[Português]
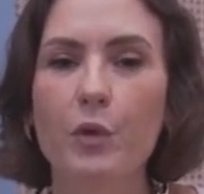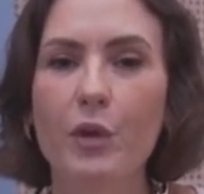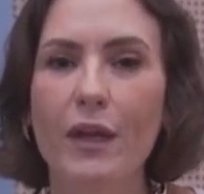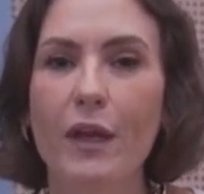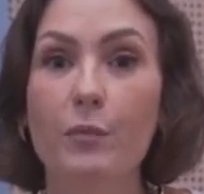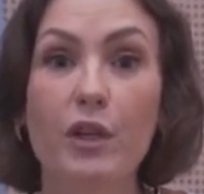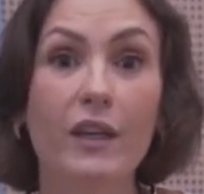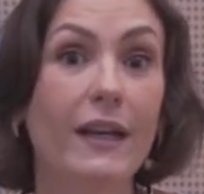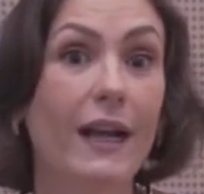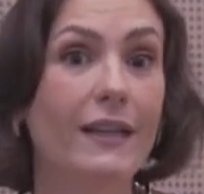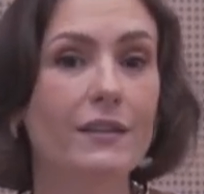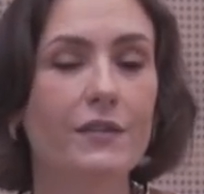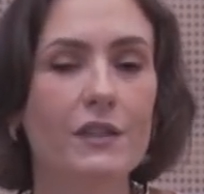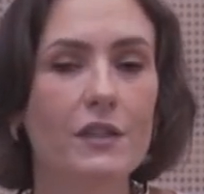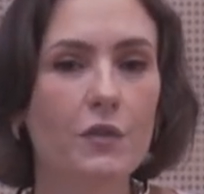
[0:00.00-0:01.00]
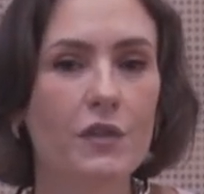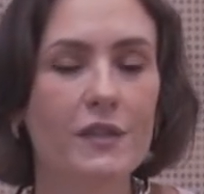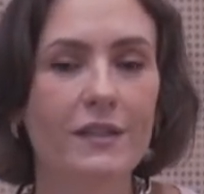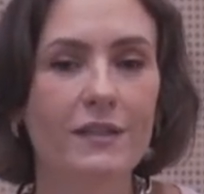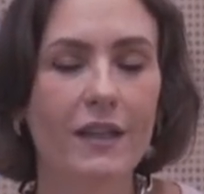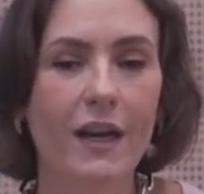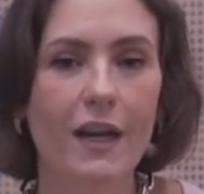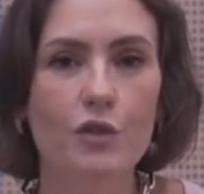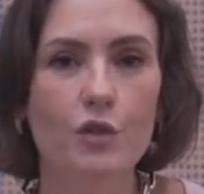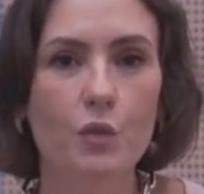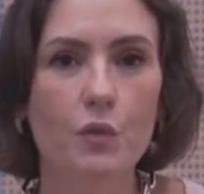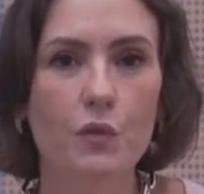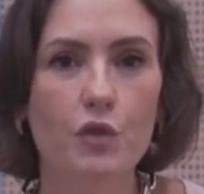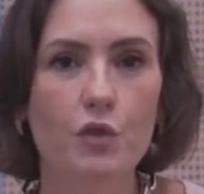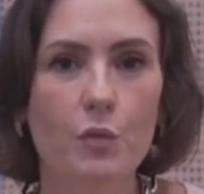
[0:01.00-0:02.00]
Por quê? Porque cada vez que você interage
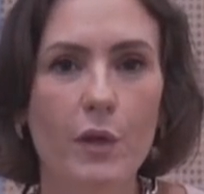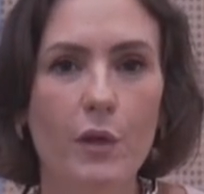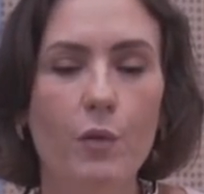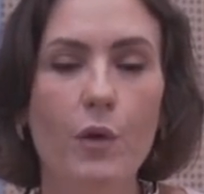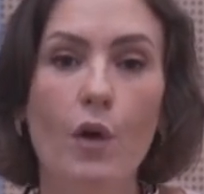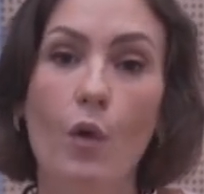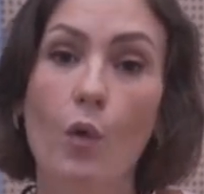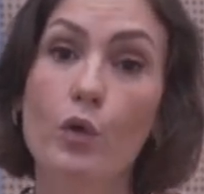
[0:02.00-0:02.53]
com um vídeo meu,